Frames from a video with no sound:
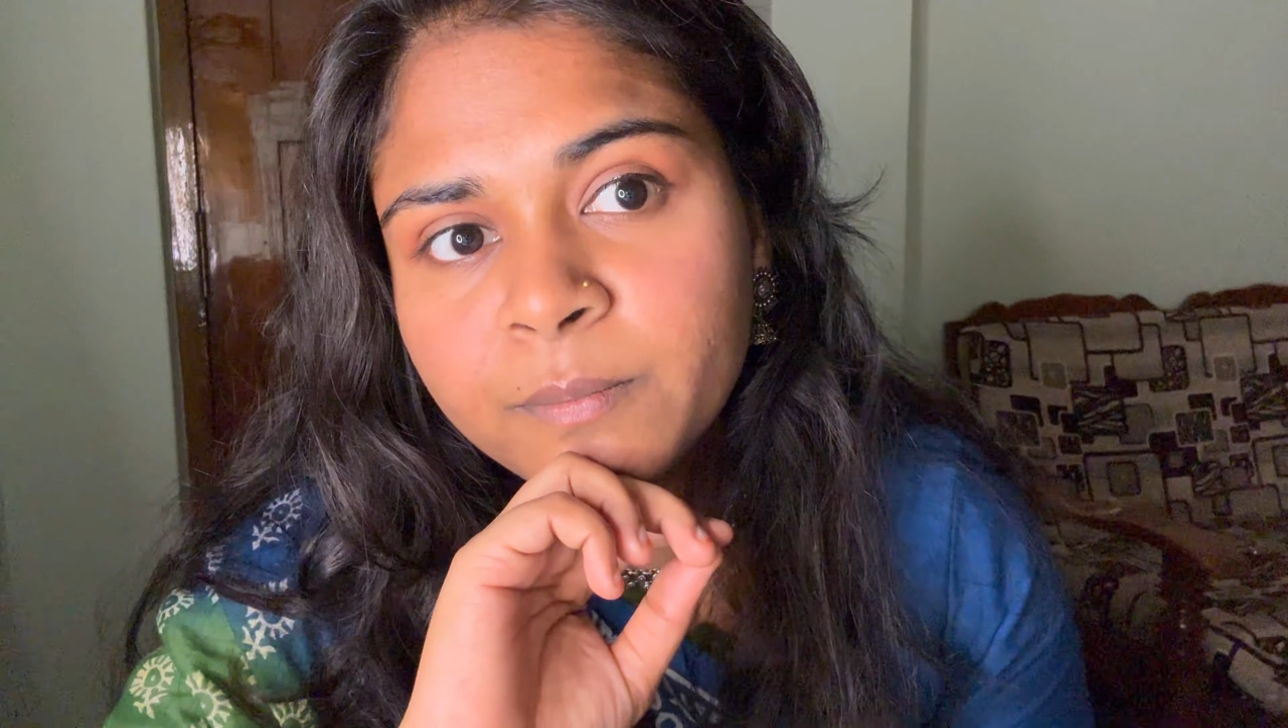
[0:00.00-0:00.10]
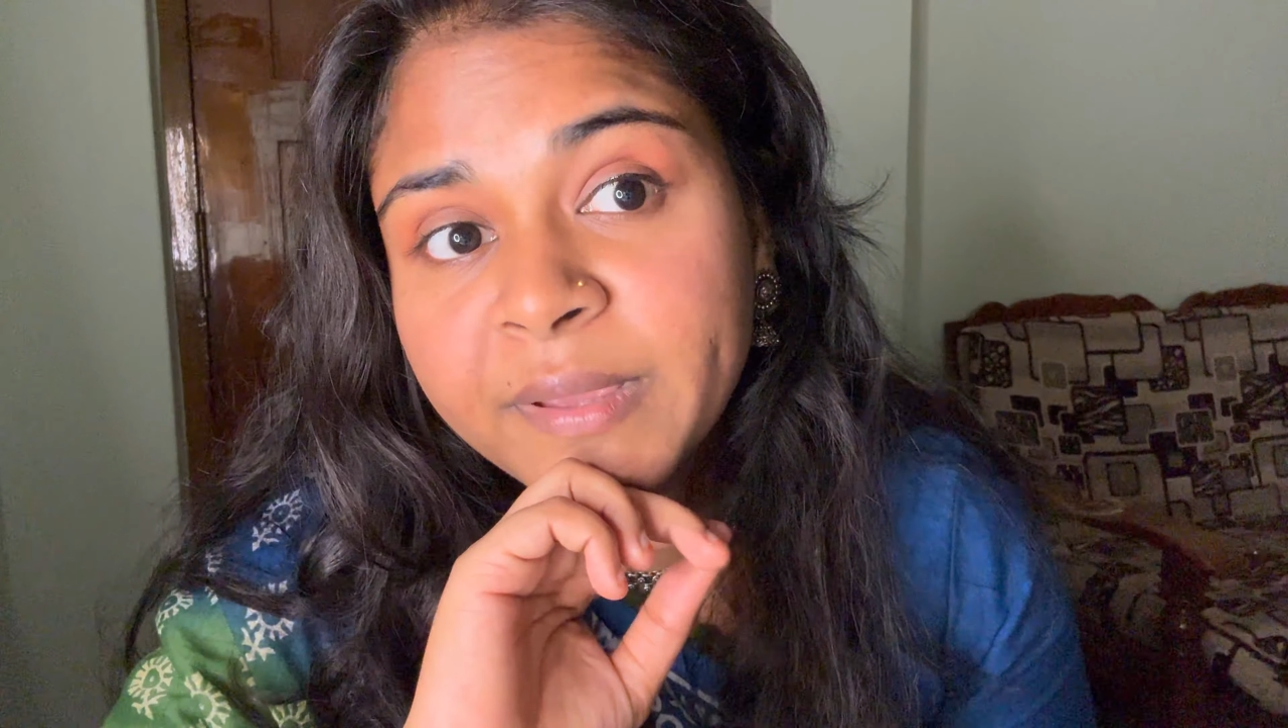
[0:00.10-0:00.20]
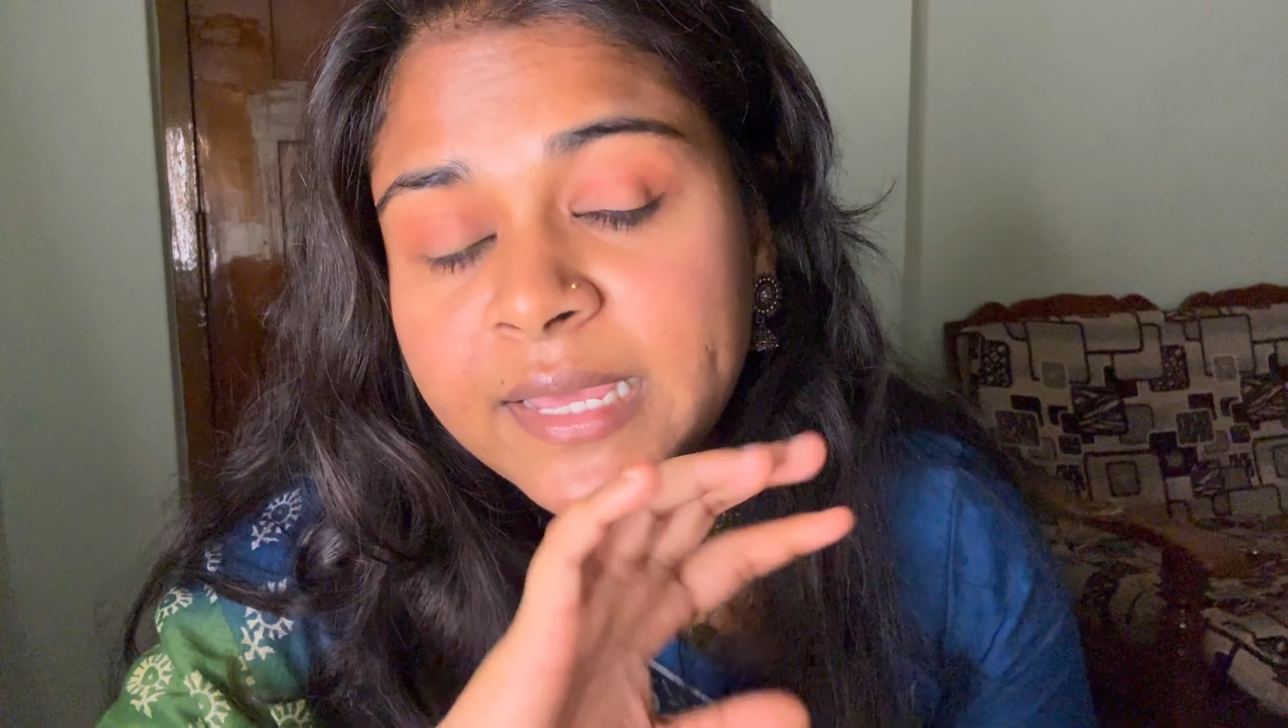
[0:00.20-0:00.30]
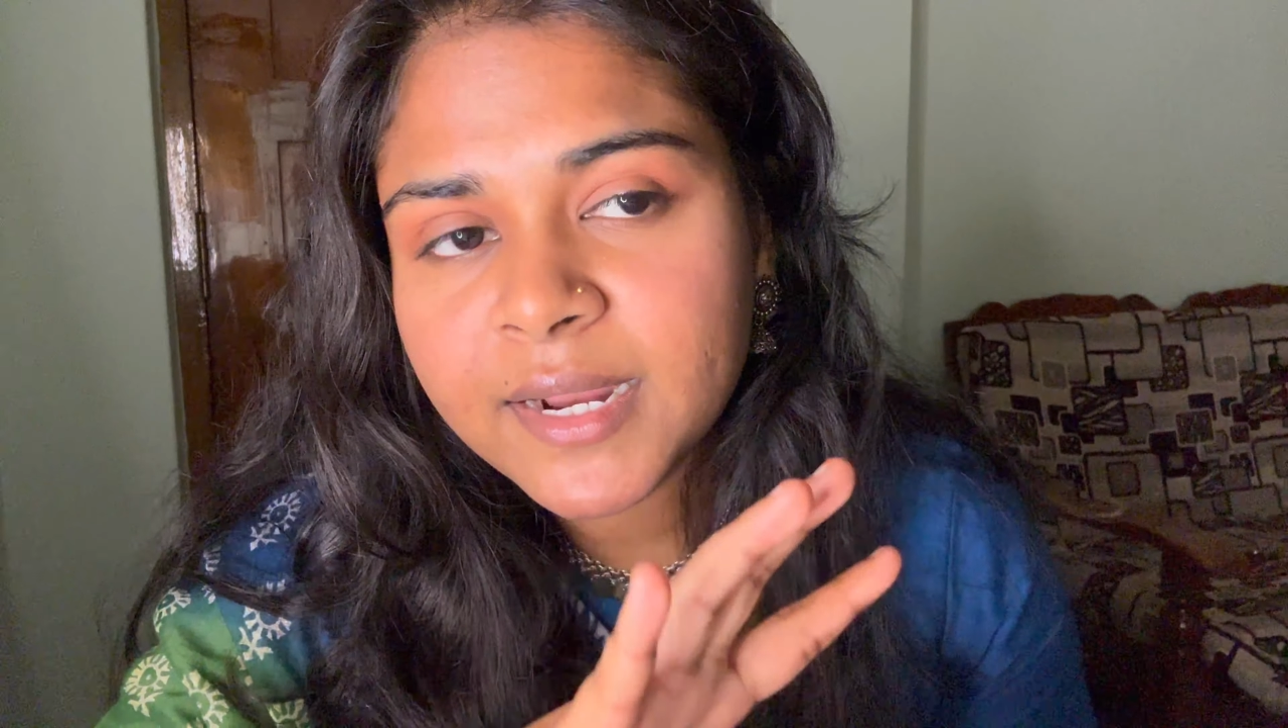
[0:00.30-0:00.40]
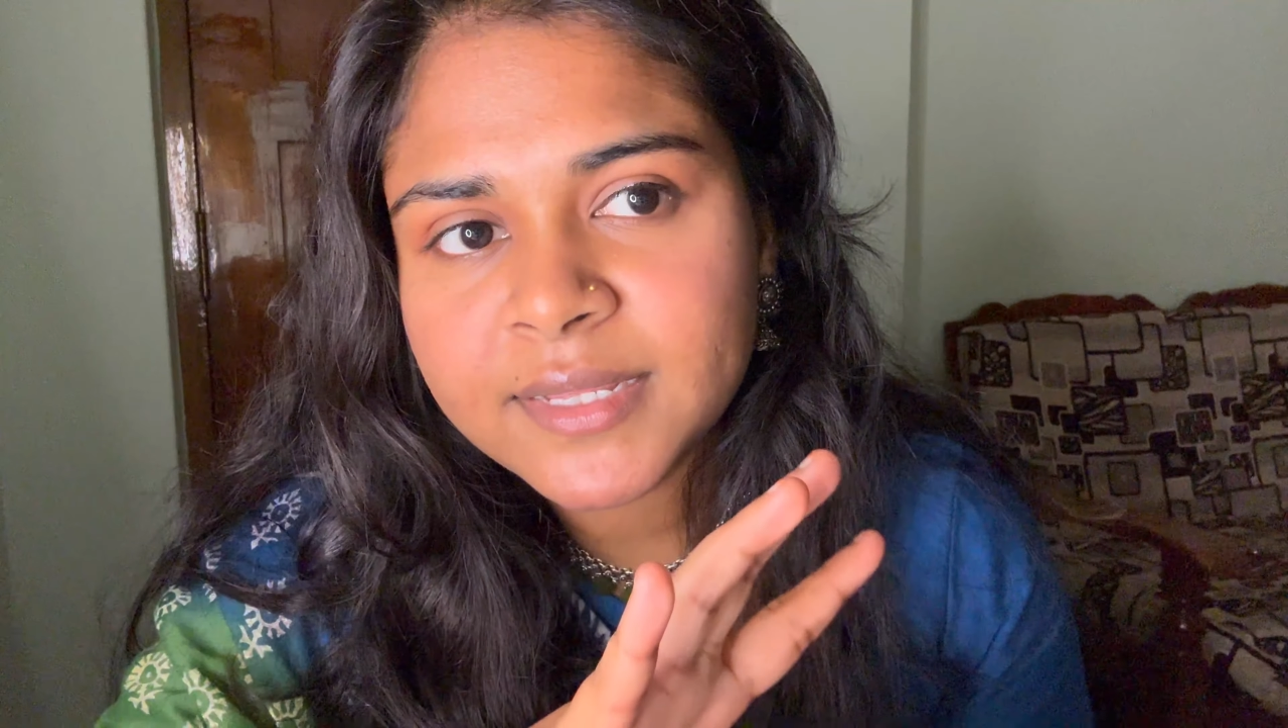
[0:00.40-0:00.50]

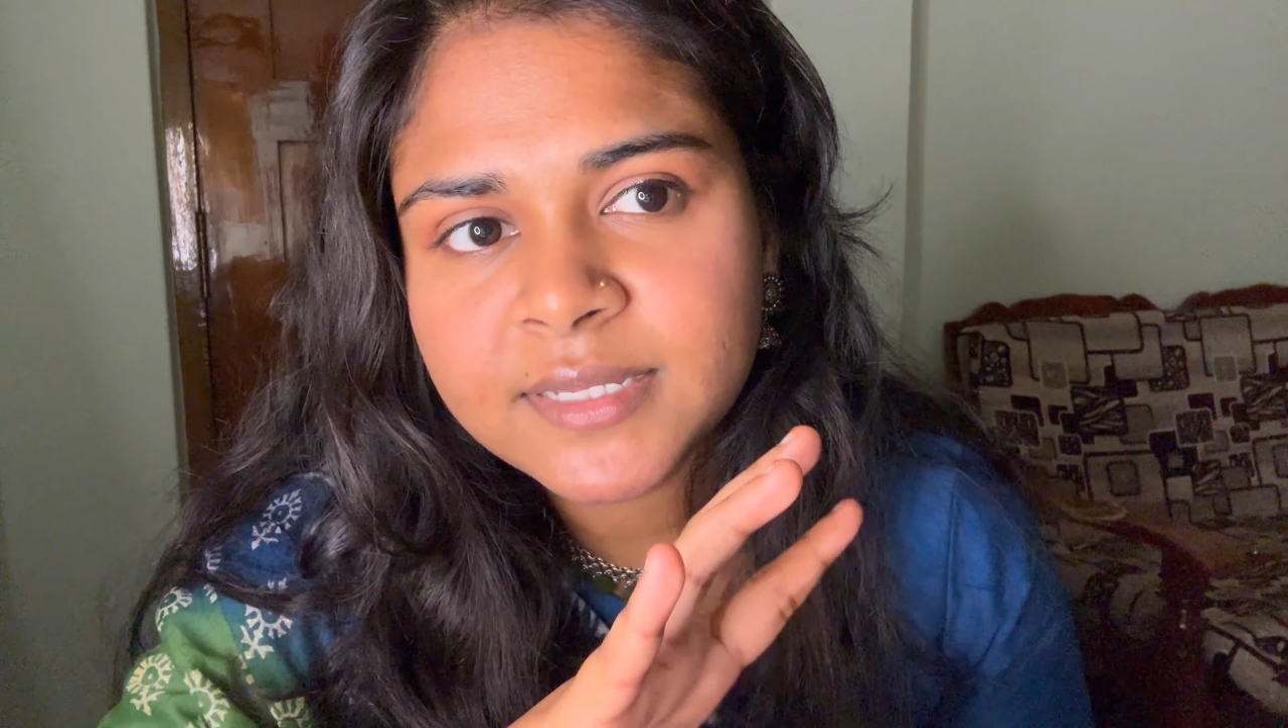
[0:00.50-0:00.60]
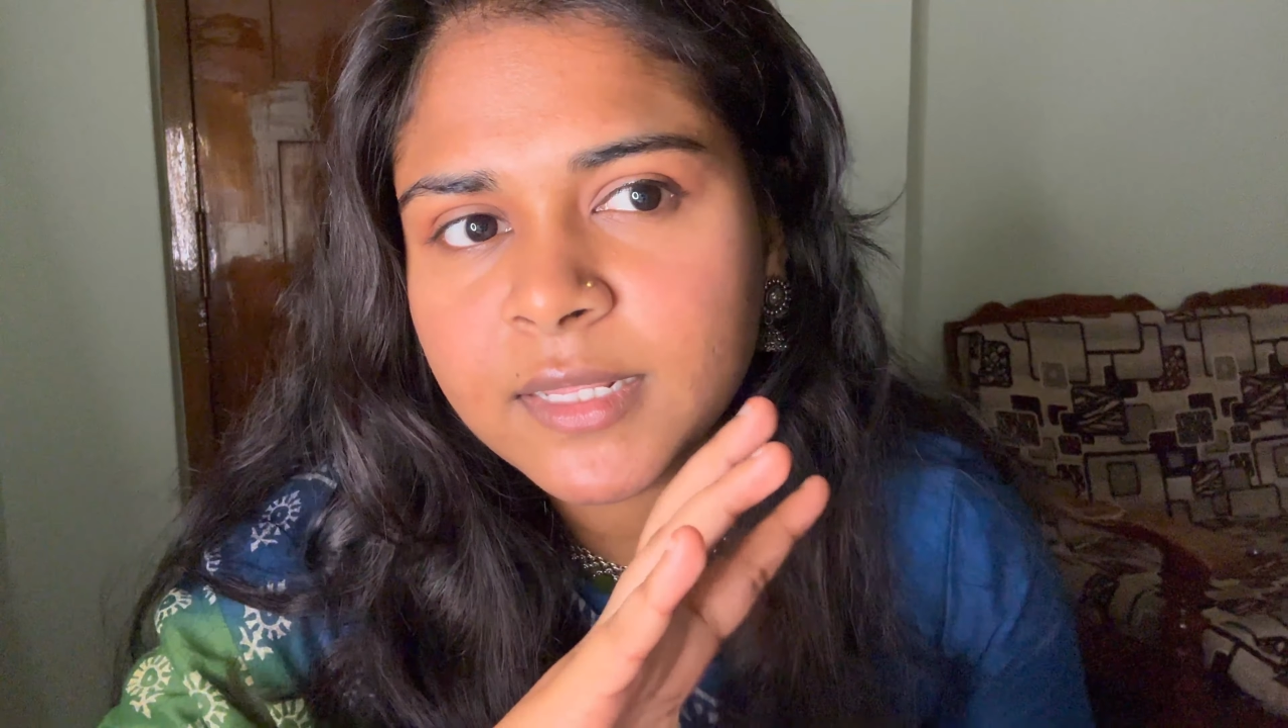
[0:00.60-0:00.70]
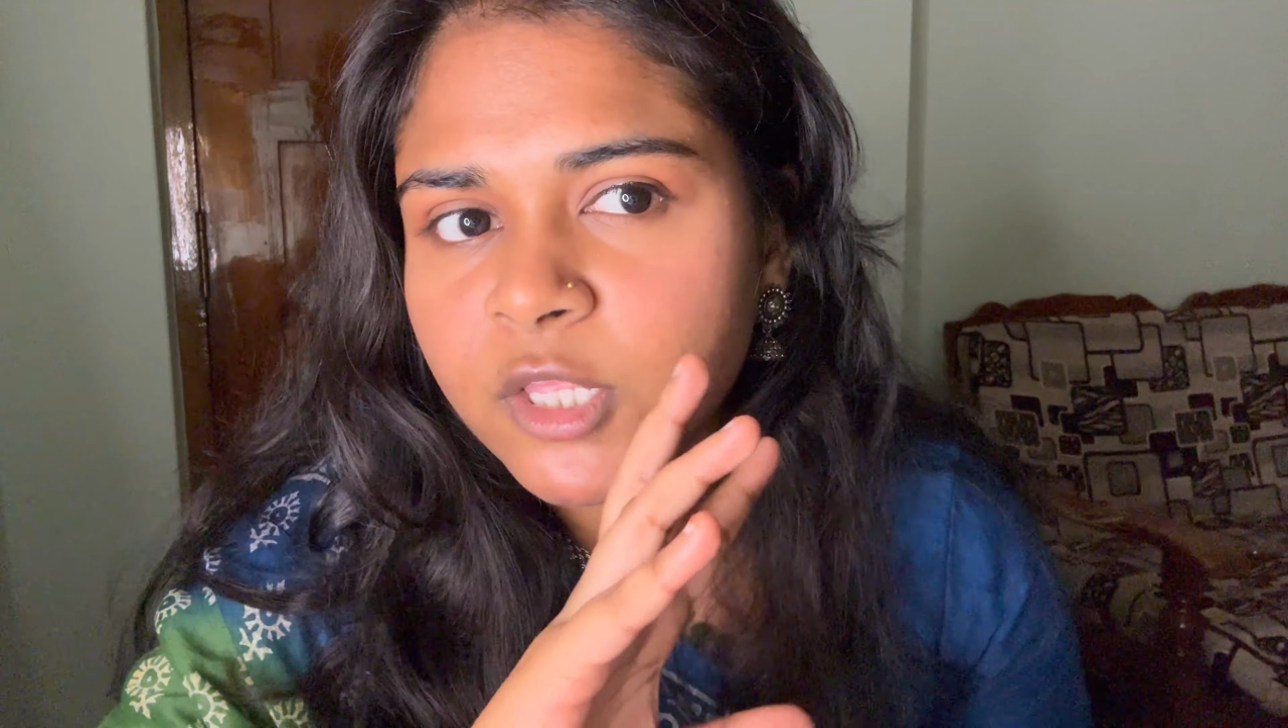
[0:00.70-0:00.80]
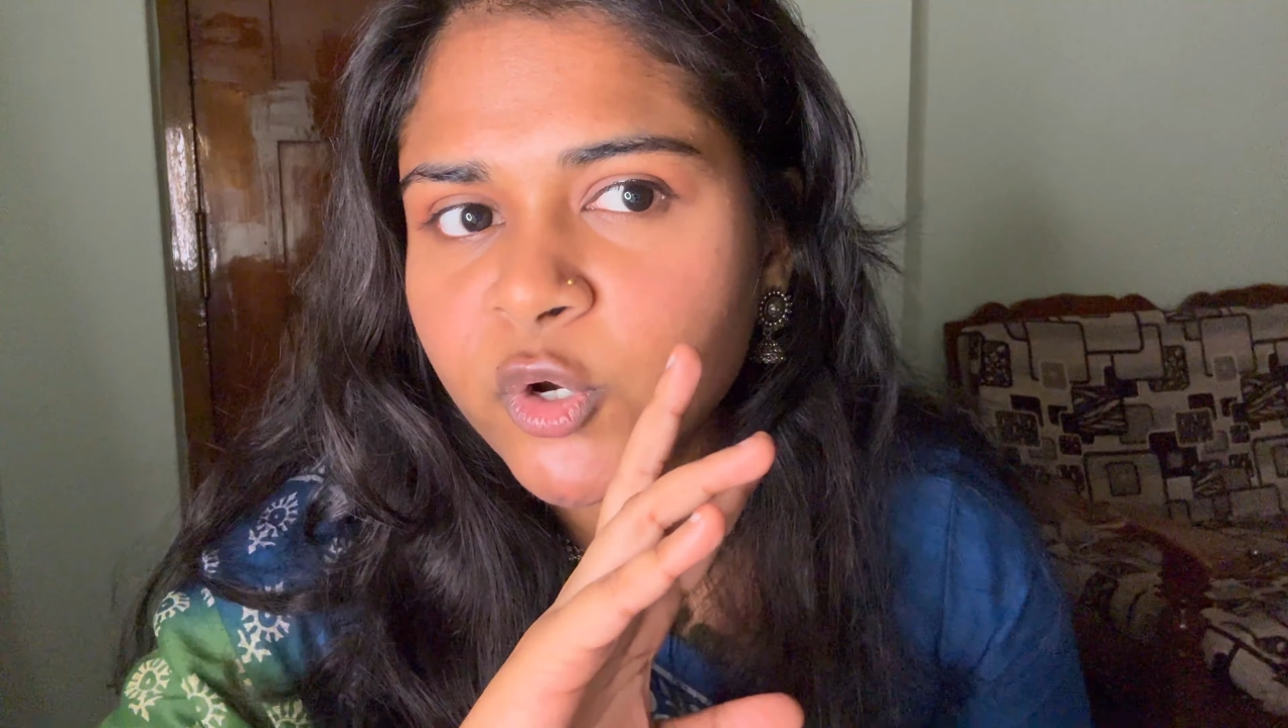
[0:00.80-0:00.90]
பிக்கராக தெரியுது